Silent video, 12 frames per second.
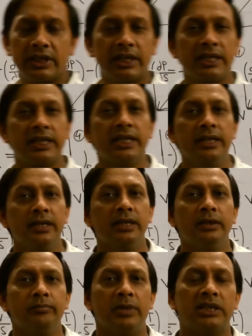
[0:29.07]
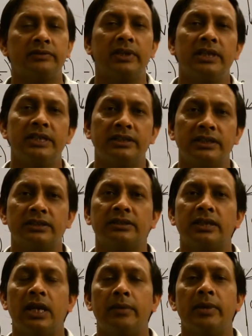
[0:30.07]
करेंगे मैक्सवेल रिलेशंस
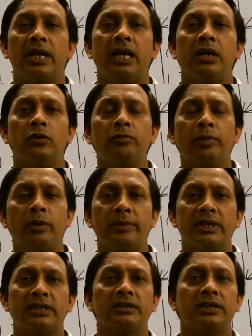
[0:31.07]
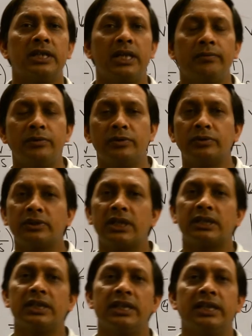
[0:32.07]
हमारा उन प्रॉपर्टीज के लिए हम यूज
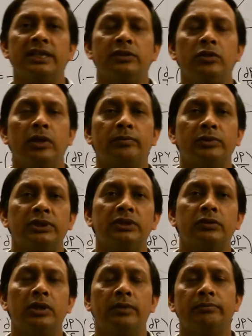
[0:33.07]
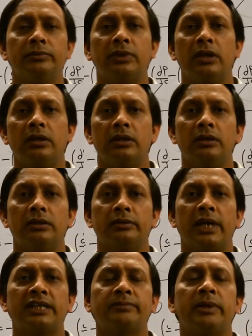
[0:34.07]
करते हैं जो हम जिनको हम
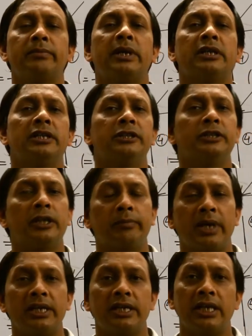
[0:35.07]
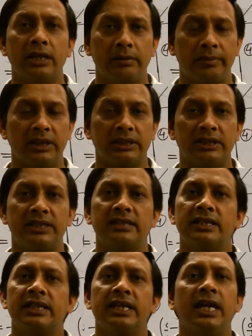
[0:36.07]
एक्सपेरिमेंटली डिटरमाइन नहीं कर पाते
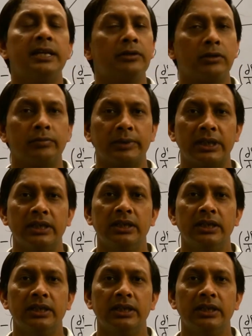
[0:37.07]
जैसे कि एंट्रोपी